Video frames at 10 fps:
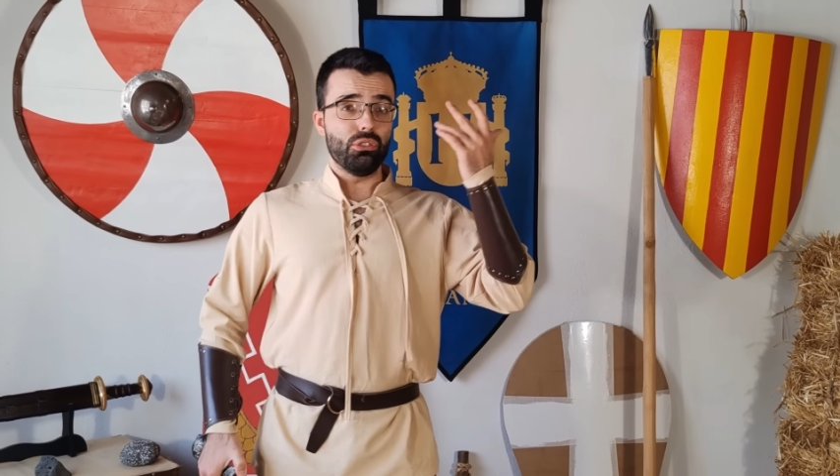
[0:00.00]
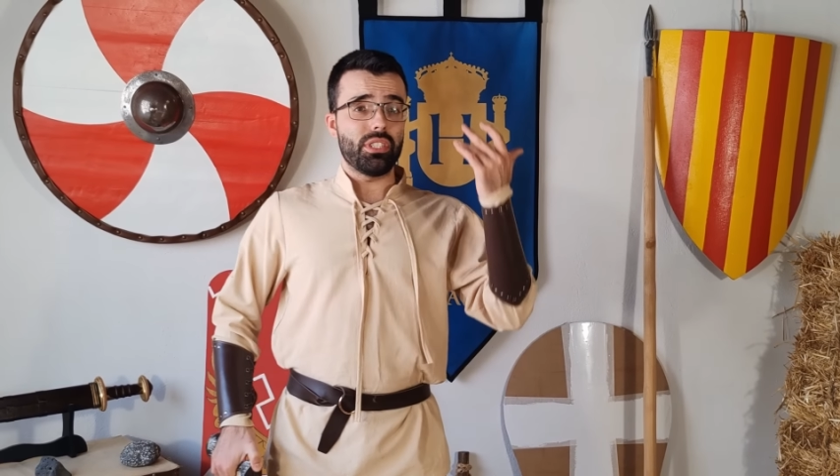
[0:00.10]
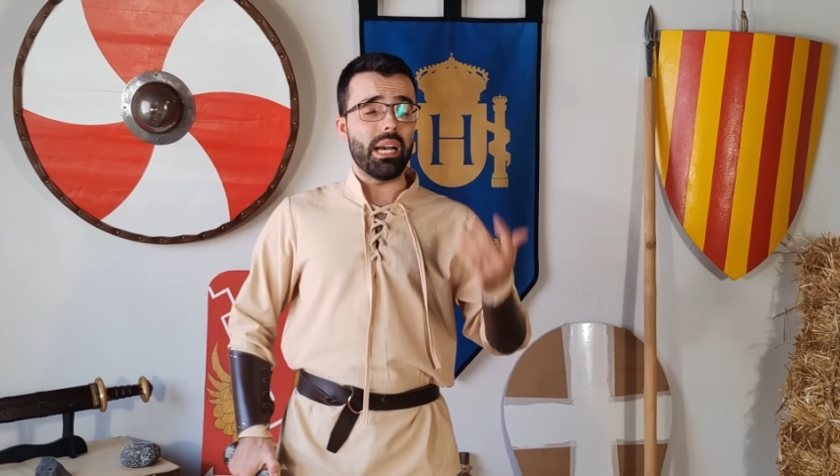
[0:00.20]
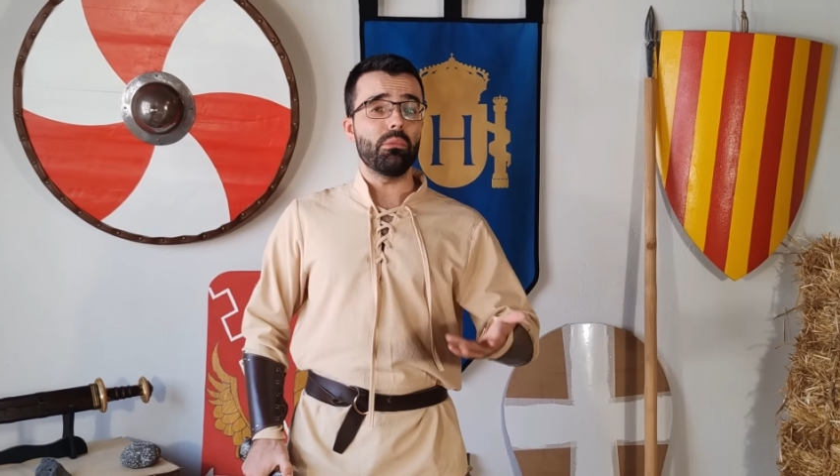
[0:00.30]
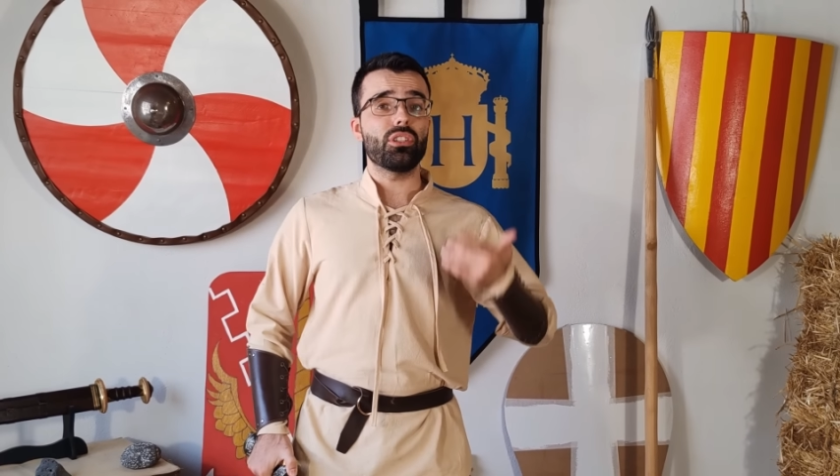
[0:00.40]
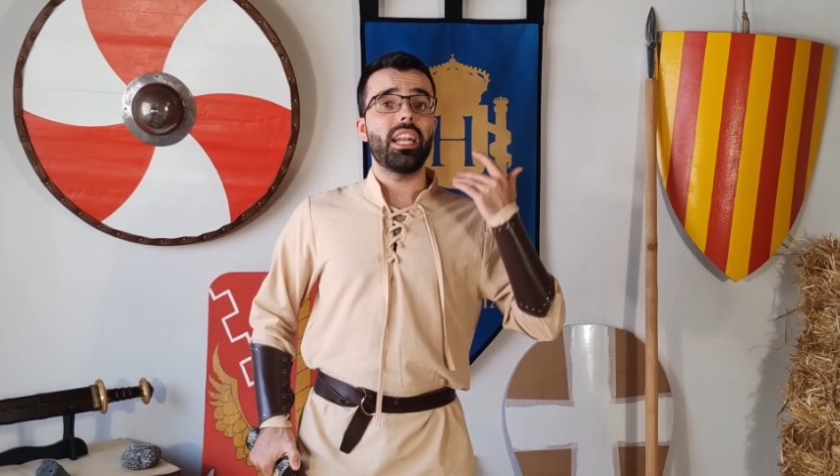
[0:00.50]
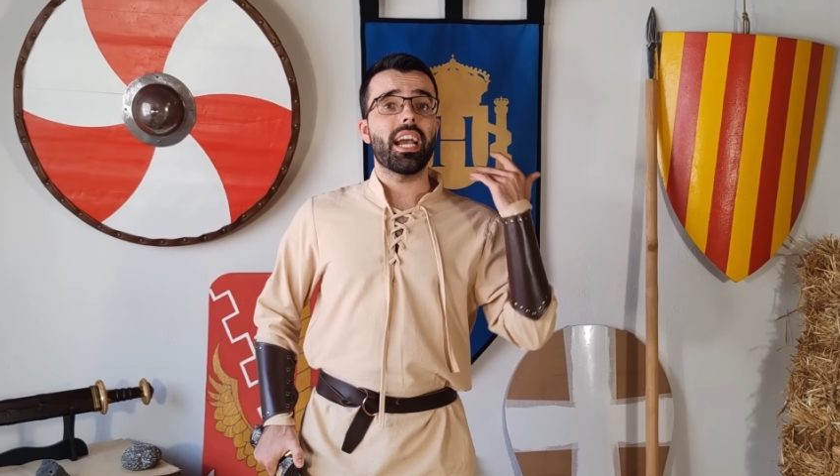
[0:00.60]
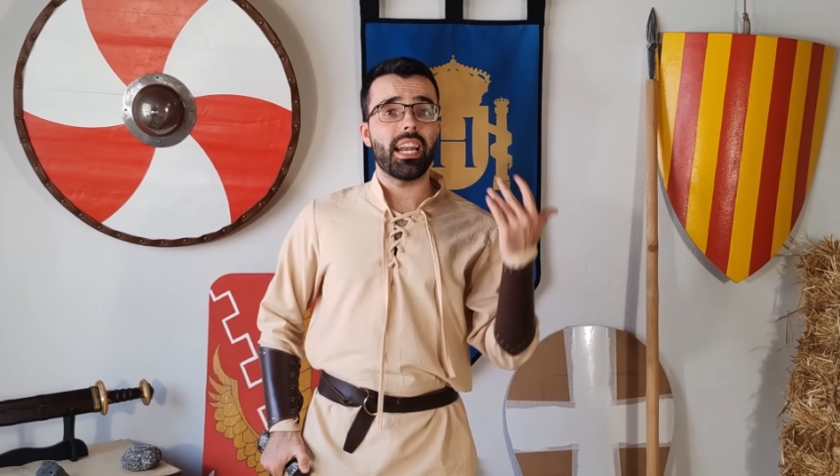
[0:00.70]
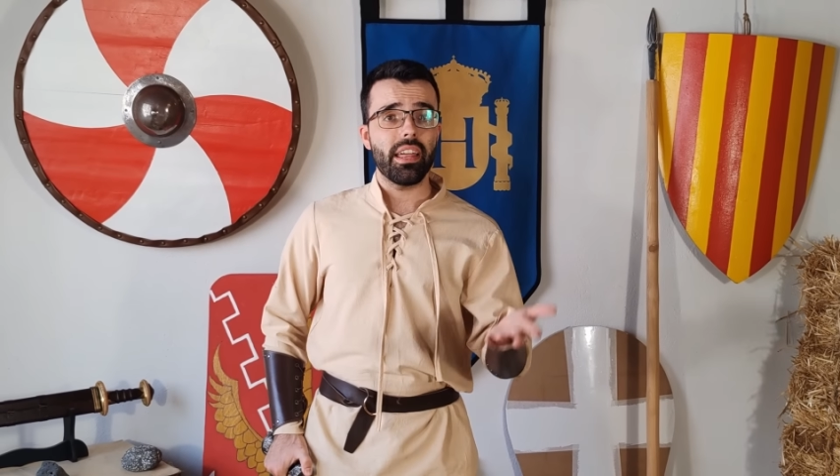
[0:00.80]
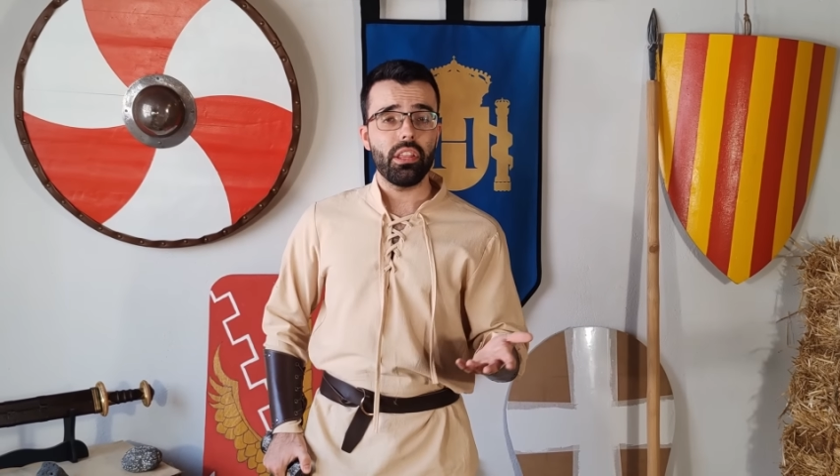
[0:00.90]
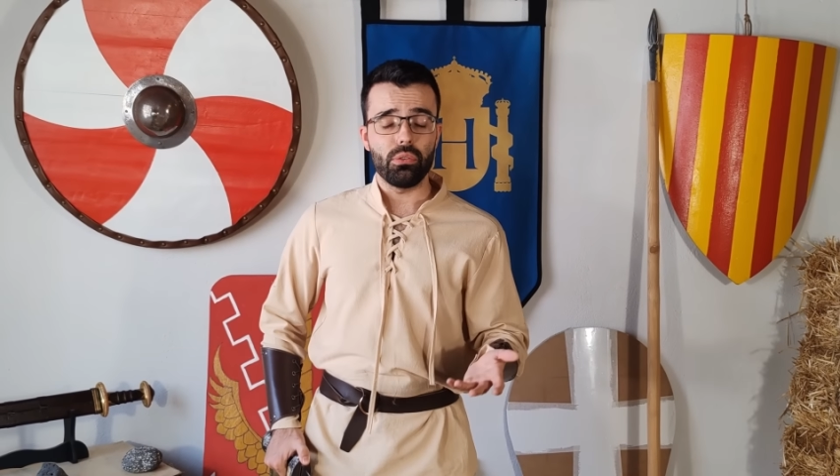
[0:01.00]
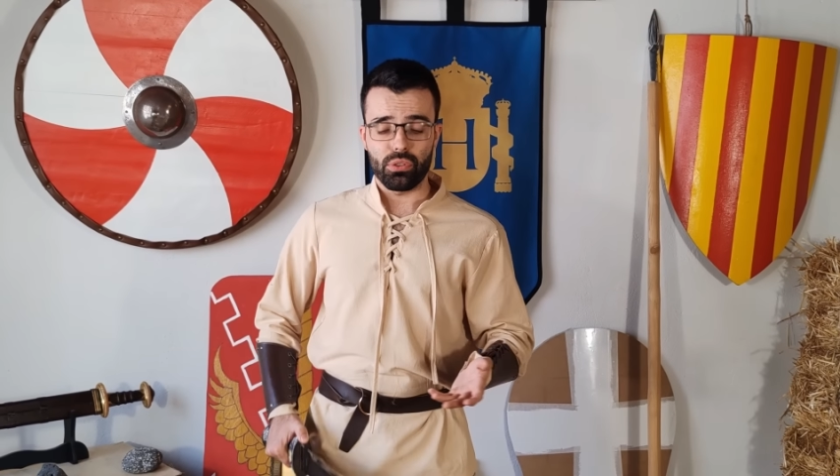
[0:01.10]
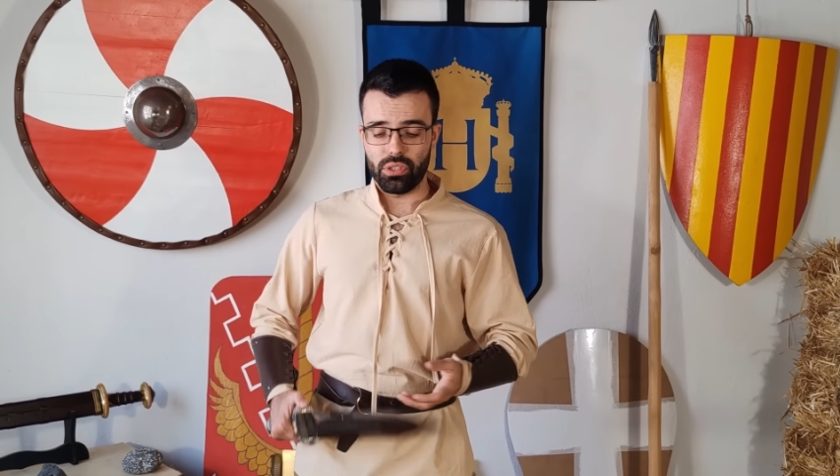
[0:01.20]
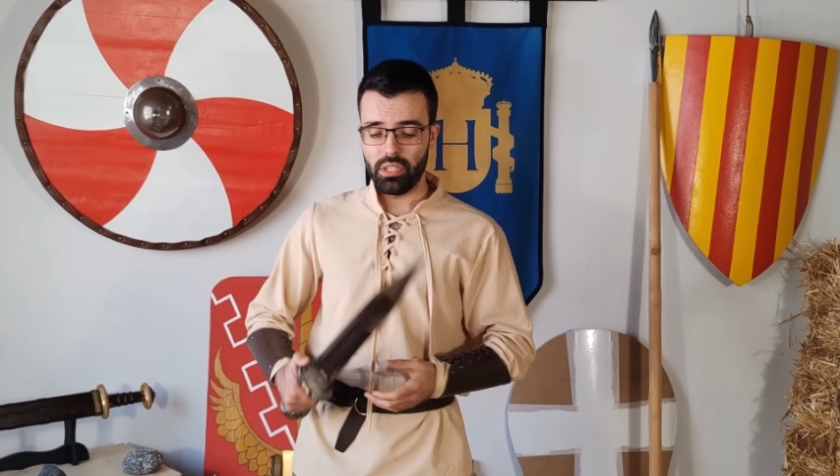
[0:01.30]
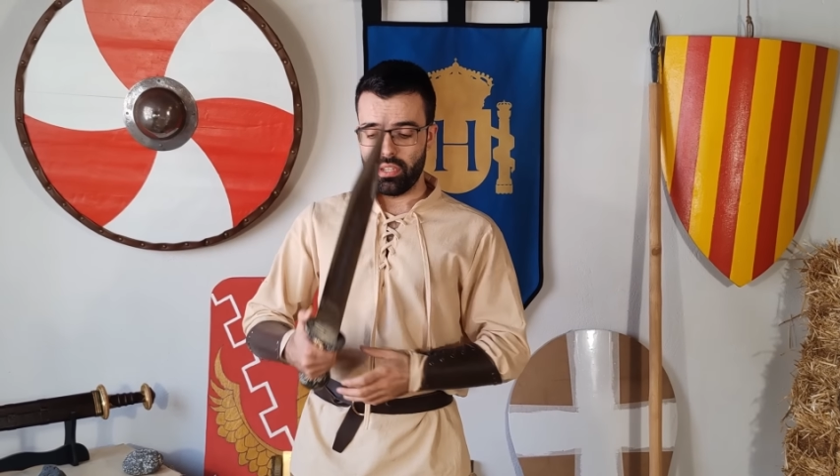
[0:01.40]
usamos la
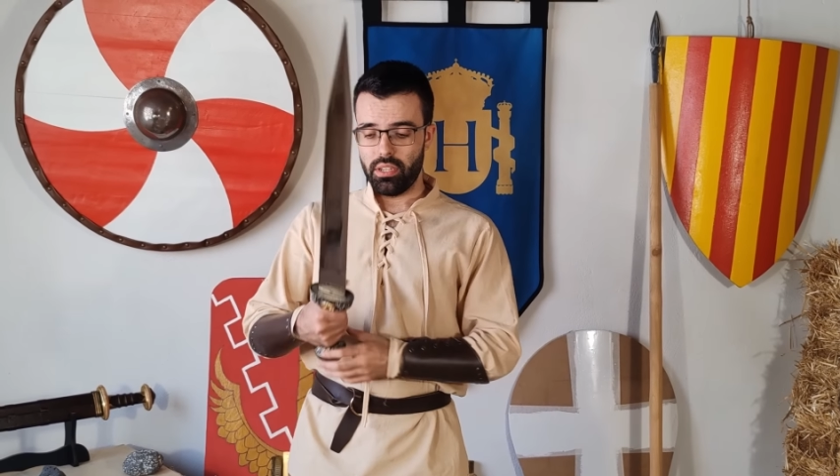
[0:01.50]
Gladius